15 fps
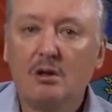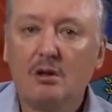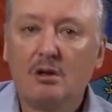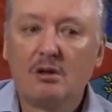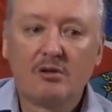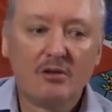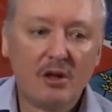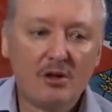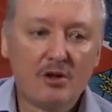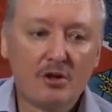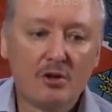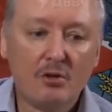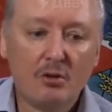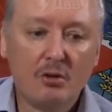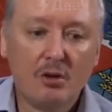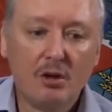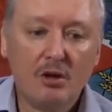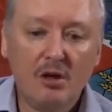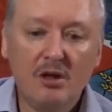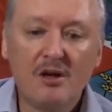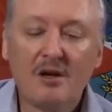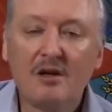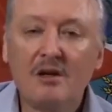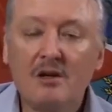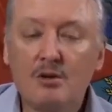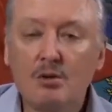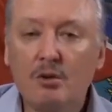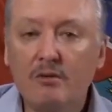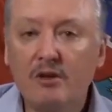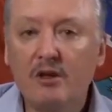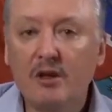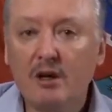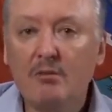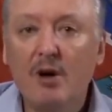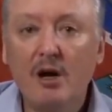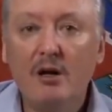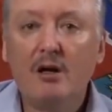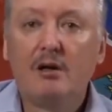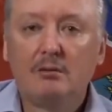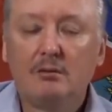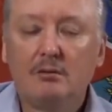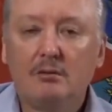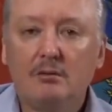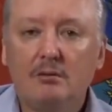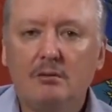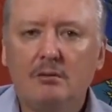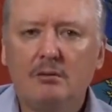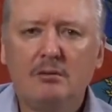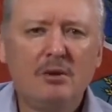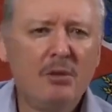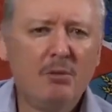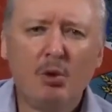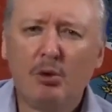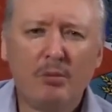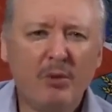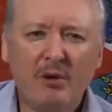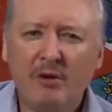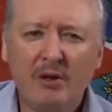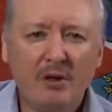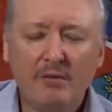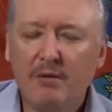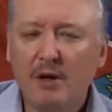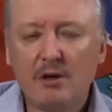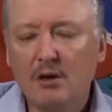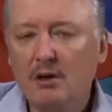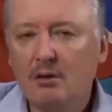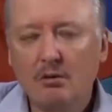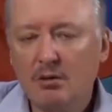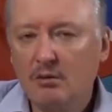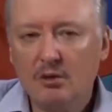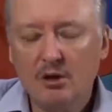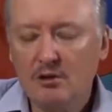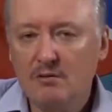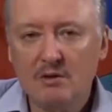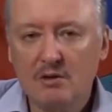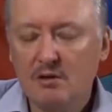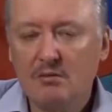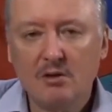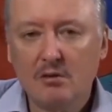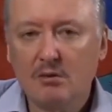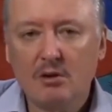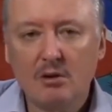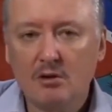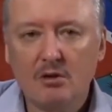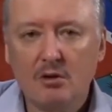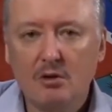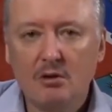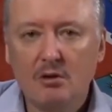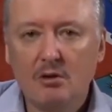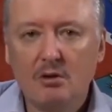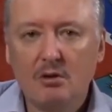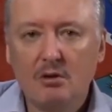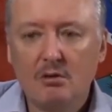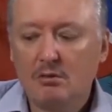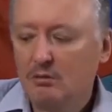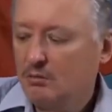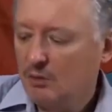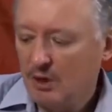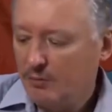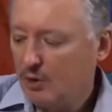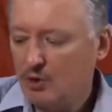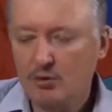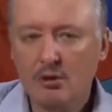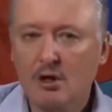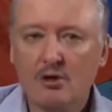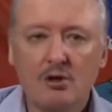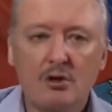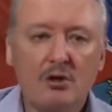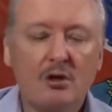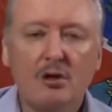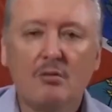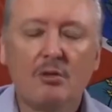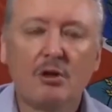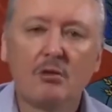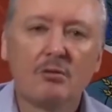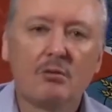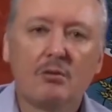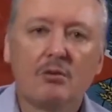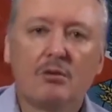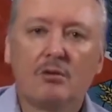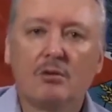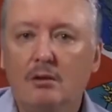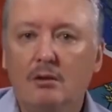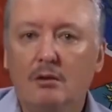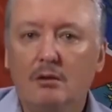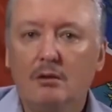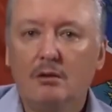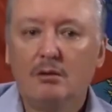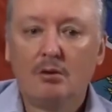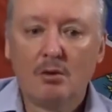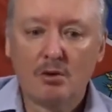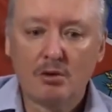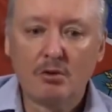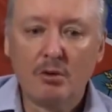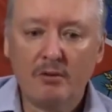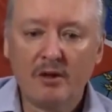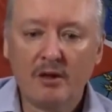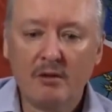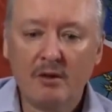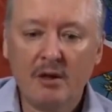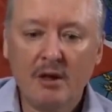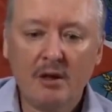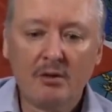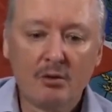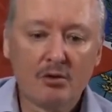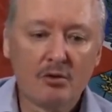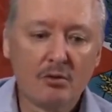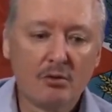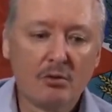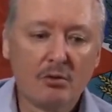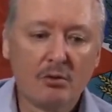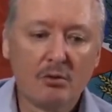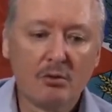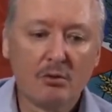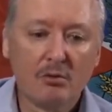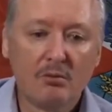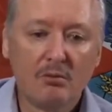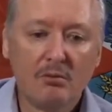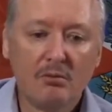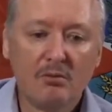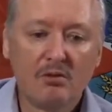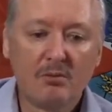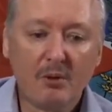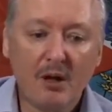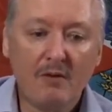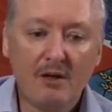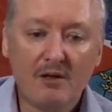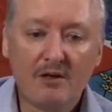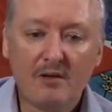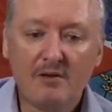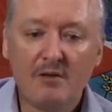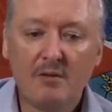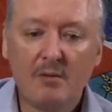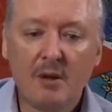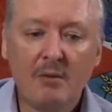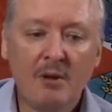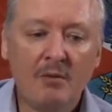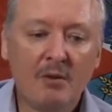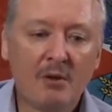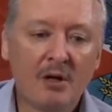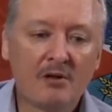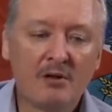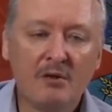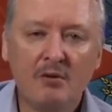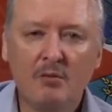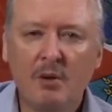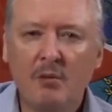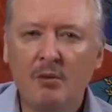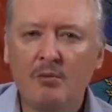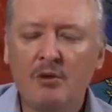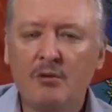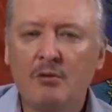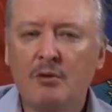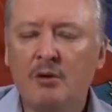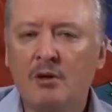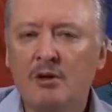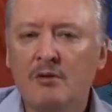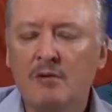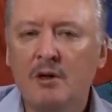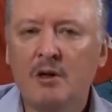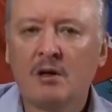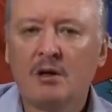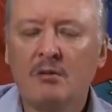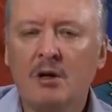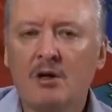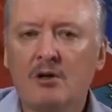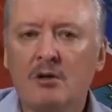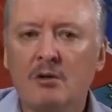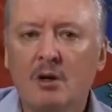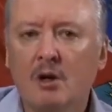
Это значит, что они не организованы нормально. Не буду приводить факты, которые мне известны в этом отношении. Ну, мне пишут каждый день об этом. Но, условно говоря, то, что справились со всеми проблемами, как заявил, по-моему, сегодня наш фанерный маршал,